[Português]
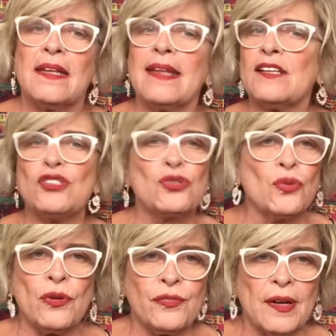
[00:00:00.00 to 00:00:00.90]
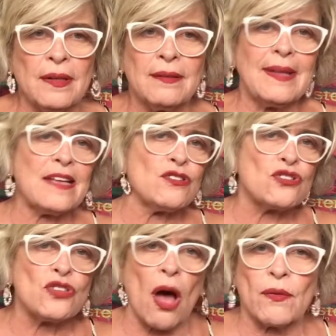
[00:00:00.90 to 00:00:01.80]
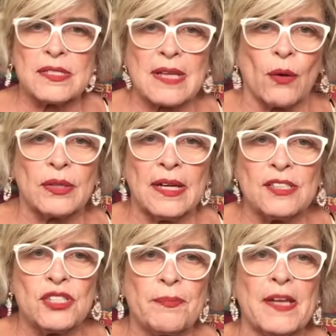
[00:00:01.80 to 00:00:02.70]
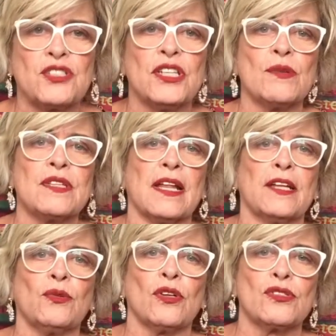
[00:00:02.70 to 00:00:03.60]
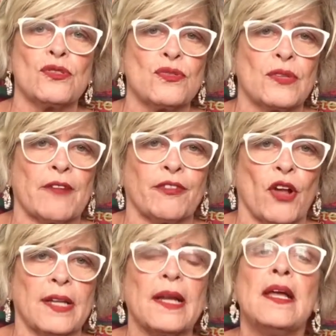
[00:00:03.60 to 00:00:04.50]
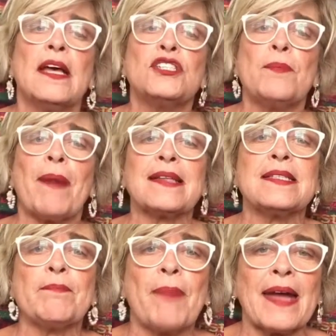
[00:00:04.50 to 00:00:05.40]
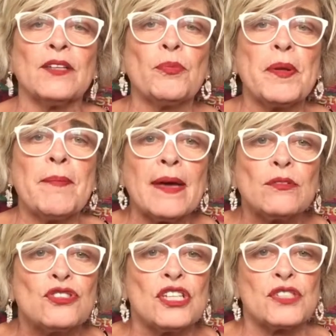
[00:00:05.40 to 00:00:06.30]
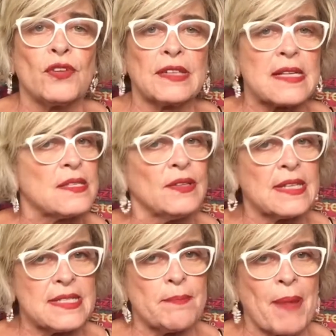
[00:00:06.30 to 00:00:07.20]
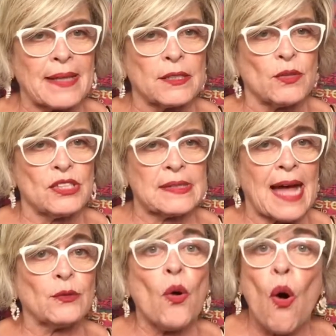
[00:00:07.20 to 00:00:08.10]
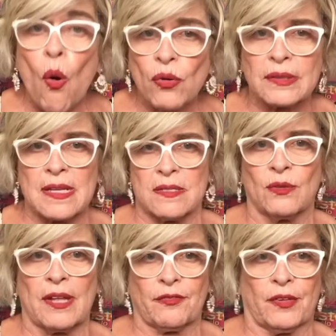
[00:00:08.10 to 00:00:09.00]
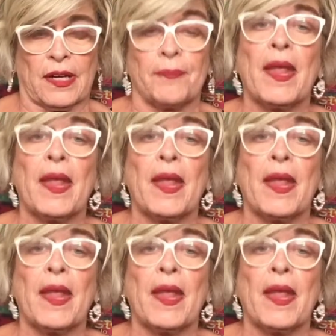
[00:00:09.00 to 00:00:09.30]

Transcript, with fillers: Nem chuva, nem sol escaldante impediram os eleitores do sul da Flórida de participarem do primeiro dia de votação antecipada do estado ontem, segunda-feira.